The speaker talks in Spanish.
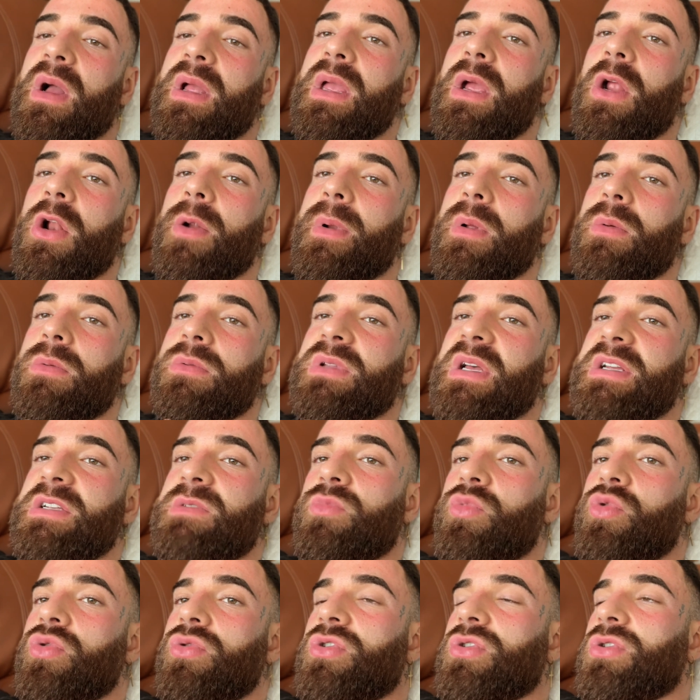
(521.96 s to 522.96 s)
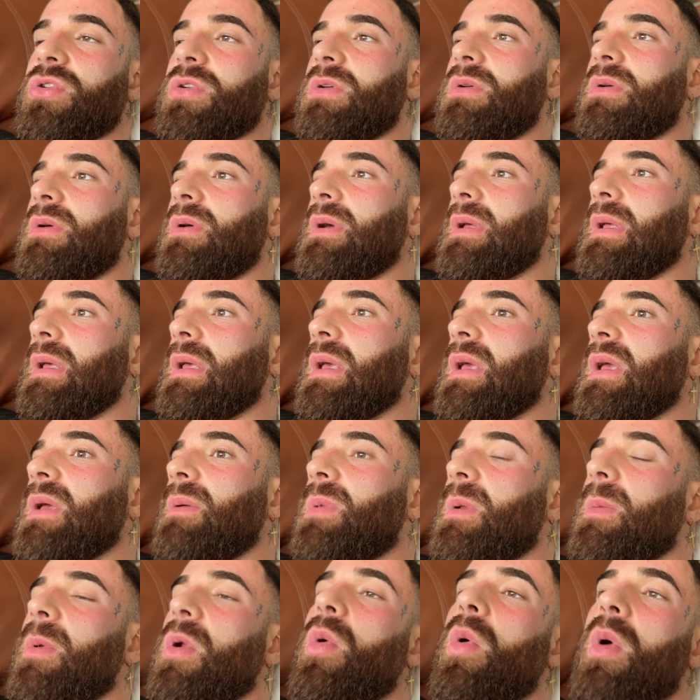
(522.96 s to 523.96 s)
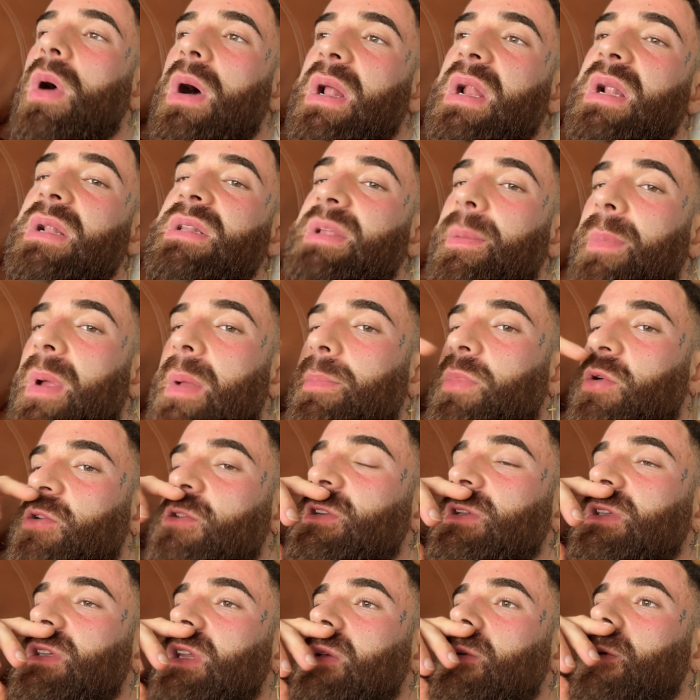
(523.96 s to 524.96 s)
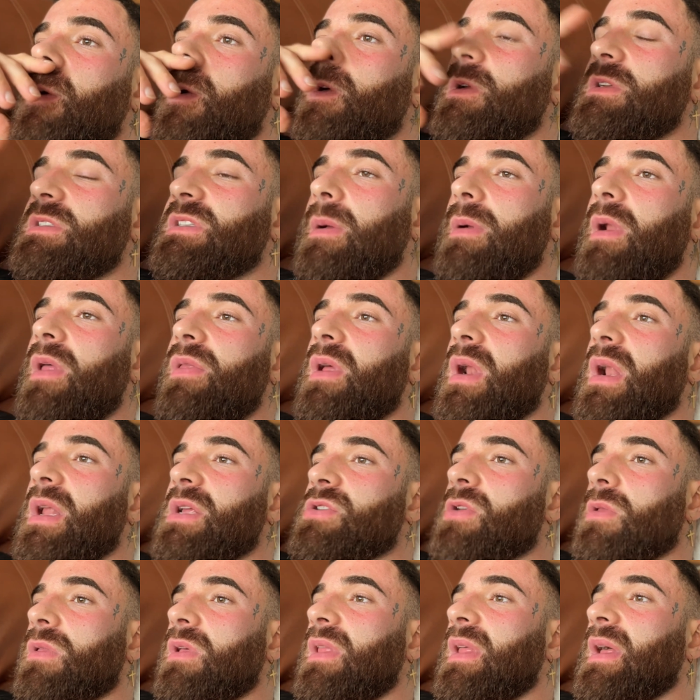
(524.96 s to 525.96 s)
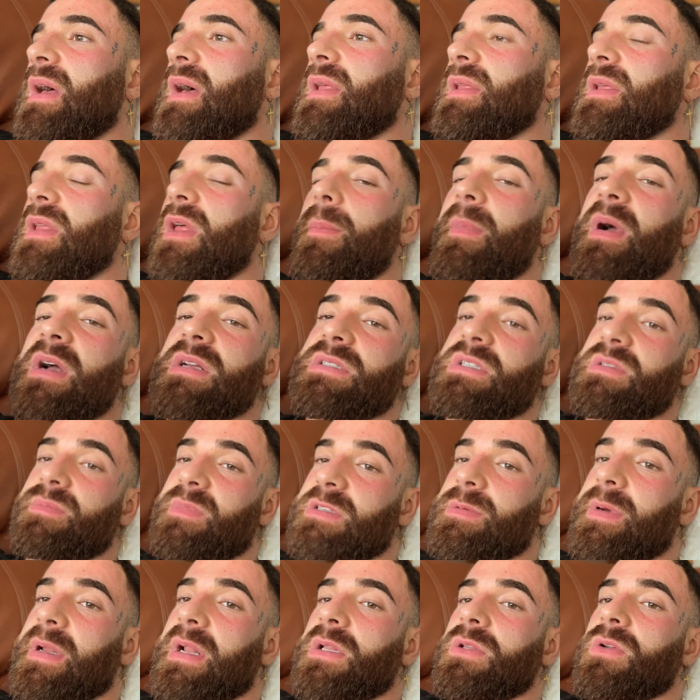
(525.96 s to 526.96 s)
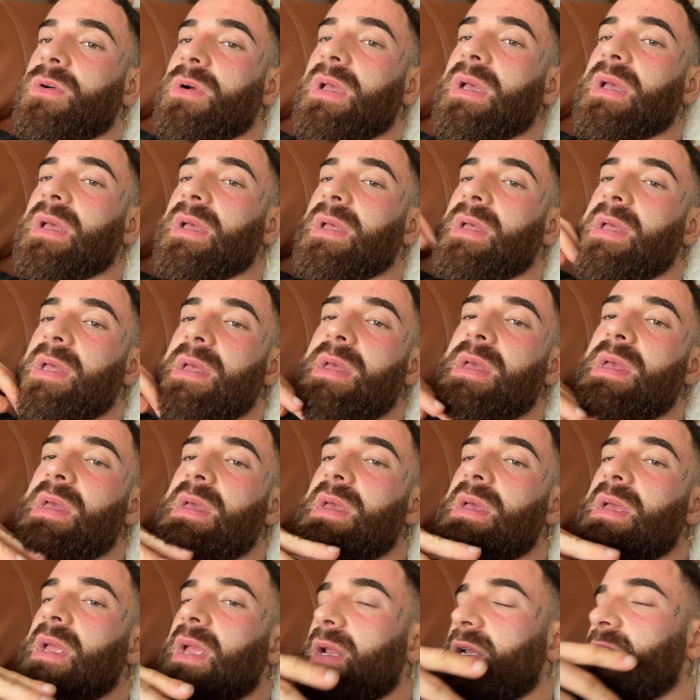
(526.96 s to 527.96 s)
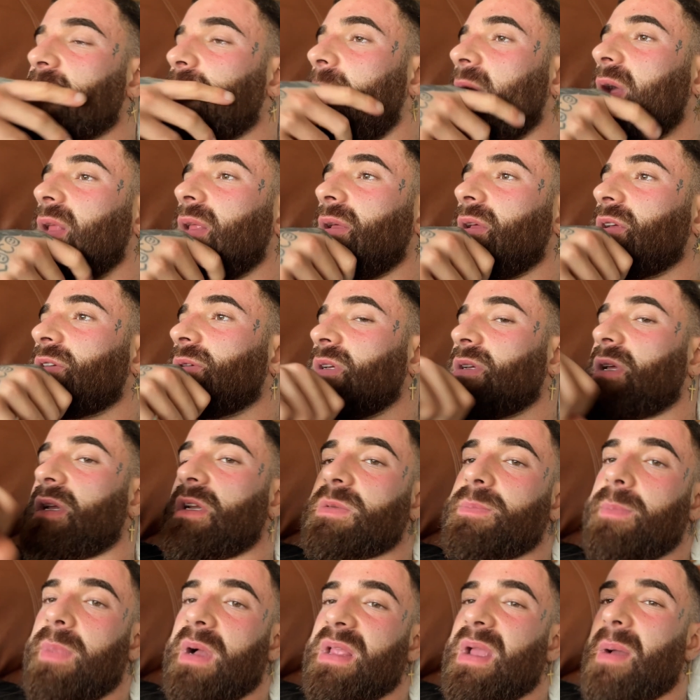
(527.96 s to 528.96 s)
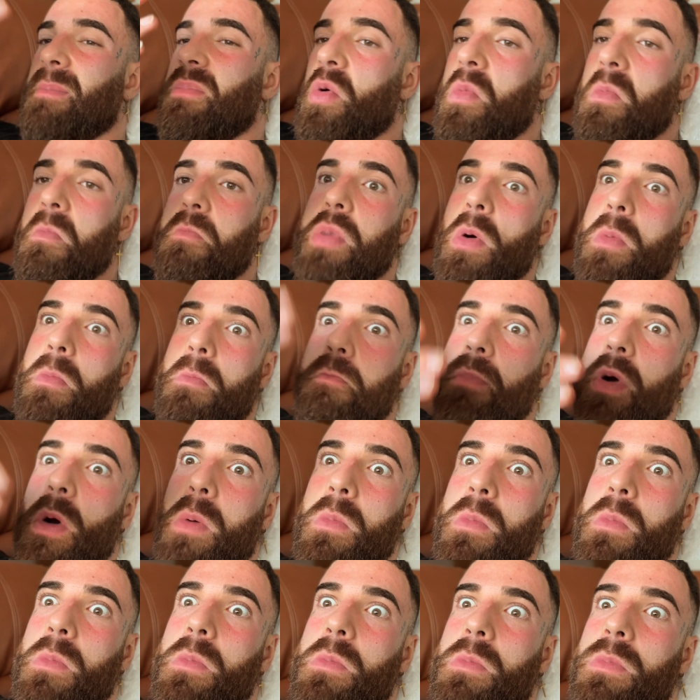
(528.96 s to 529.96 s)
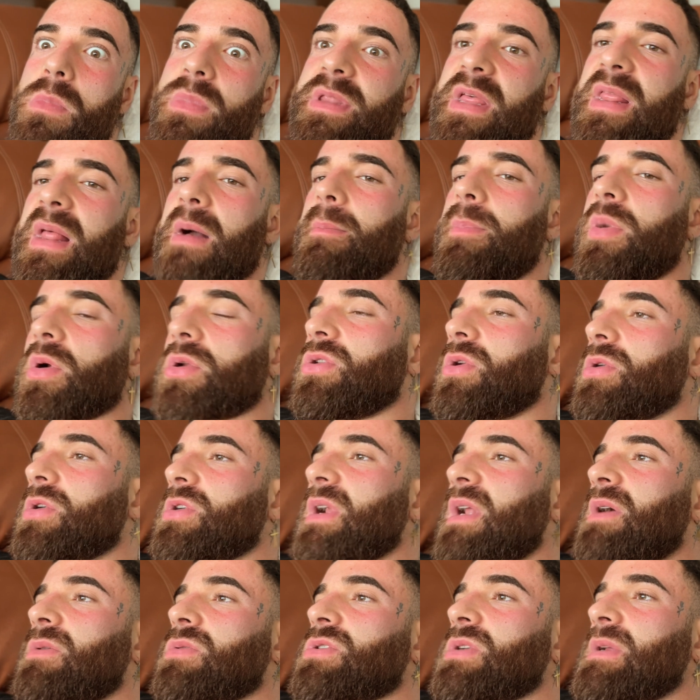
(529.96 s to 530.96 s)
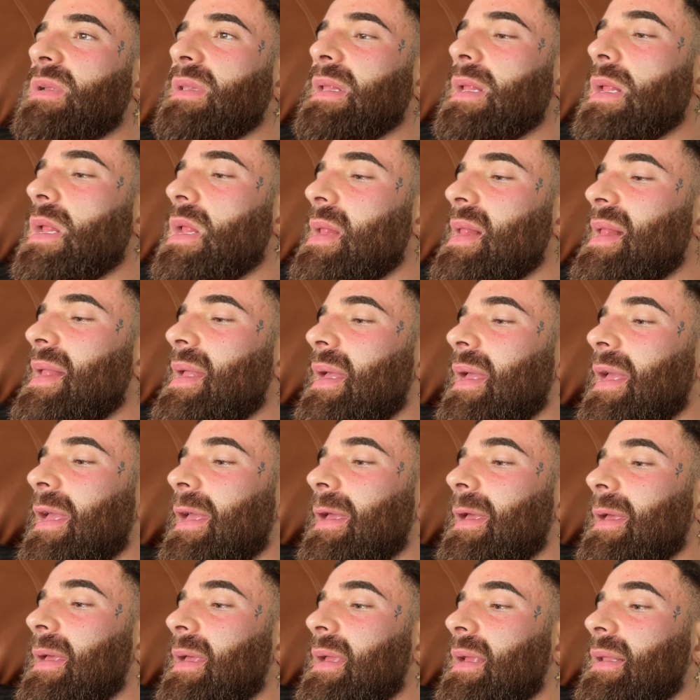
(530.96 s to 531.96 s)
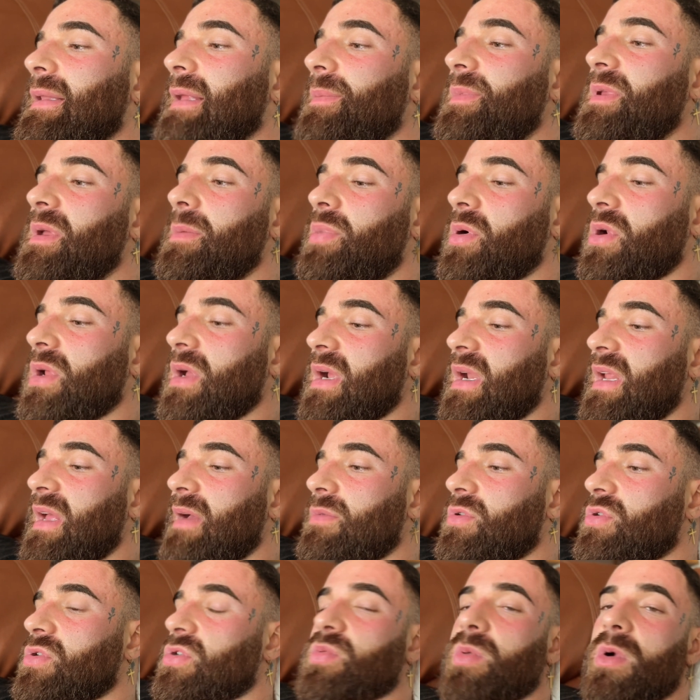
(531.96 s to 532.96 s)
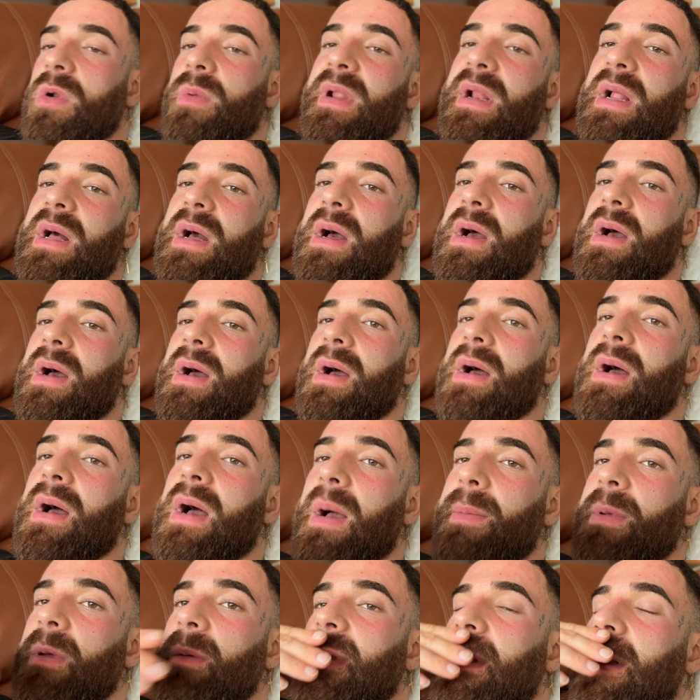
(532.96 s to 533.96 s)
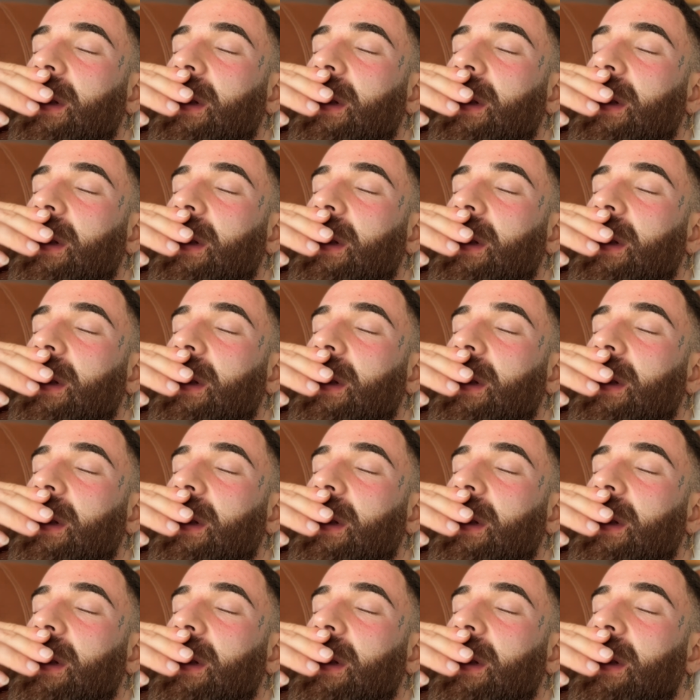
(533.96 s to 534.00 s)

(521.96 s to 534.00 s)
Que lo preguntáis mucho. Eh, en primer lugar, el tema impositivo, ¿no? Establecer la sociedad y demás es más barato que, que en España. Ya sabéis que en España, pum, pum, pum, te dan por todos lados. y también porque queríamos volver a vivir